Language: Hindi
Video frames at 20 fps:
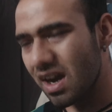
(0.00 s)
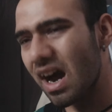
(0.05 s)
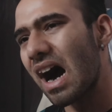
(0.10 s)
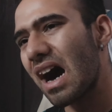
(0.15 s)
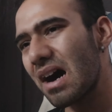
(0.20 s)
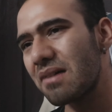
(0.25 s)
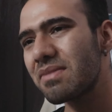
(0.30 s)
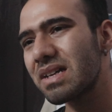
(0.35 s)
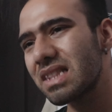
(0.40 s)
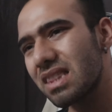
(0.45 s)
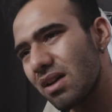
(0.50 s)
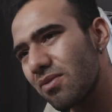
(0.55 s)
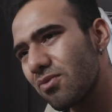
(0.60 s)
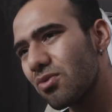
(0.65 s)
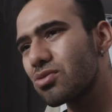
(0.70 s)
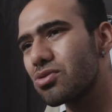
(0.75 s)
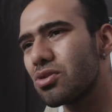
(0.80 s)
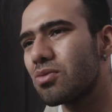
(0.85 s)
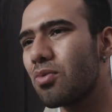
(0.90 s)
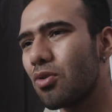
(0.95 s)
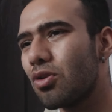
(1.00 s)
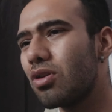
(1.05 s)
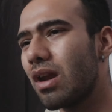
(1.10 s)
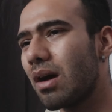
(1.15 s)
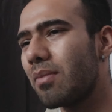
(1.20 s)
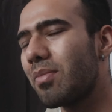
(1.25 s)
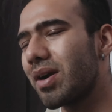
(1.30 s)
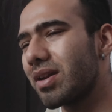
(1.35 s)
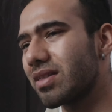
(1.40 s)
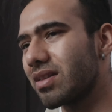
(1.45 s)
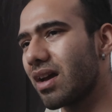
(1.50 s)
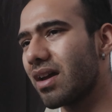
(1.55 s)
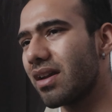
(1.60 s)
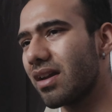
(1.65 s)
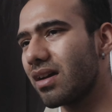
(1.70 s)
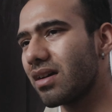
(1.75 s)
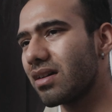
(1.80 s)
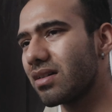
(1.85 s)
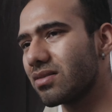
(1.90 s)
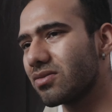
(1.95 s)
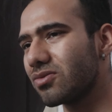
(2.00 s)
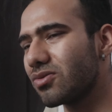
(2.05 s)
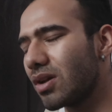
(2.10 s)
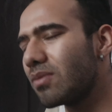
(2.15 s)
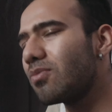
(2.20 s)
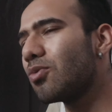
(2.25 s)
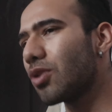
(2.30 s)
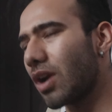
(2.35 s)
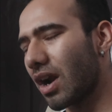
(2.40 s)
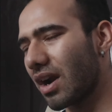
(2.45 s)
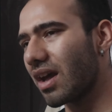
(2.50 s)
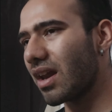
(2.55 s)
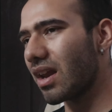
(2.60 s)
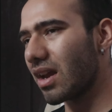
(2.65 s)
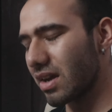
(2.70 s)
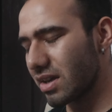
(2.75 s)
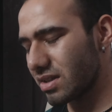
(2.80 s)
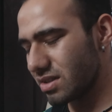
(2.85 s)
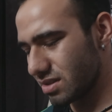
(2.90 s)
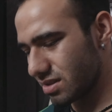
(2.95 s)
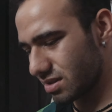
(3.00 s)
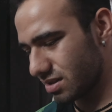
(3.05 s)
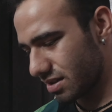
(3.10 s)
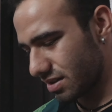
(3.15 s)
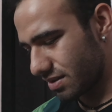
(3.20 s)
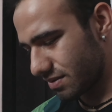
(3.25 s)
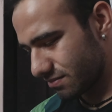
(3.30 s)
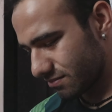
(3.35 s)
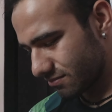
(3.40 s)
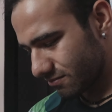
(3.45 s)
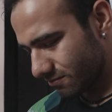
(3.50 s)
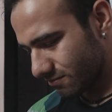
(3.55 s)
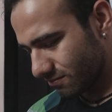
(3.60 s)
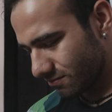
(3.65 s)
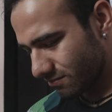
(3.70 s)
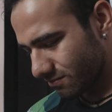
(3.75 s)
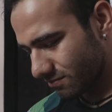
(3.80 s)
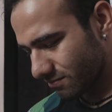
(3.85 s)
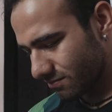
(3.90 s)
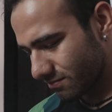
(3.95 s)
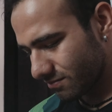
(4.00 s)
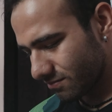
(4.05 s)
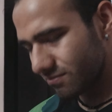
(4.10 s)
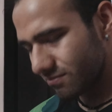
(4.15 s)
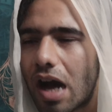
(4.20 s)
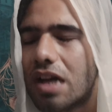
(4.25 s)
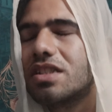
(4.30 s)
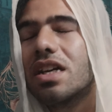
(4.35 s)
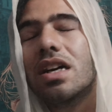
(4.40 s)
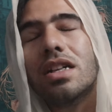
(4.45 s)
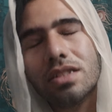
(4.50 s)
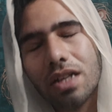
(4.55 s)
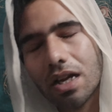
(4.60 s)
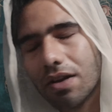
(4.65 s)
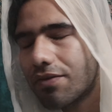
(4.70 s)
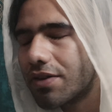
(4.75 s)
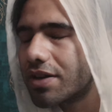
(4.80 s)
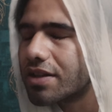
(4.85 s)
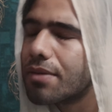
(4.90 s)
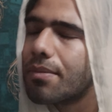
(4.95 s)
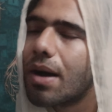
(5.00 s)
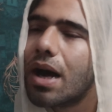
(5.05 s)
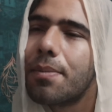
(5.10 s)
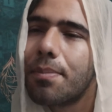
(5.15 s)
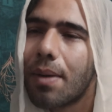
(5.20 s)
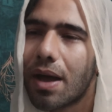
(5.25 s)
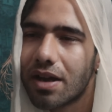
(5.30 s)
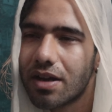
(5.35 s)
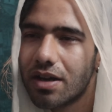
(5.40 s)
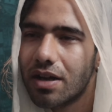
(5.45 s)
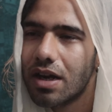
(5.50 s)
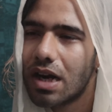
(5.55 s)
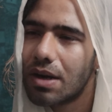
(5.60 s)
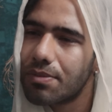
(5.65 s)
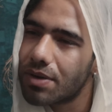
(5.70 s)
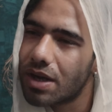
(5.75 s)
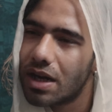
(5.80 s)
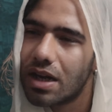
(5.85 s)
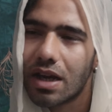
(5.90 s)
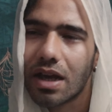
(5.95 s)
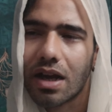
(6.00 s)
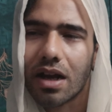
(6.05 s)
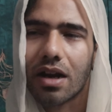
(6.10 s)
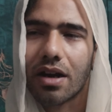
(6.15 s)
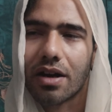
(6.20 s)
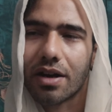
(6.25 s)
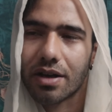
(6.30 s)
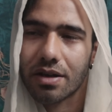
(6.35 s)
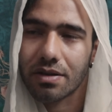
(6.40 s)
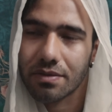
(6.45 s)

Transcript: हाँ मतलब वो तो बोलना पड़ता है ना उन्हें बुरा ना लगे जिससे hey अच्छा चल फिर सामान पैक कर हम कल निकल रहे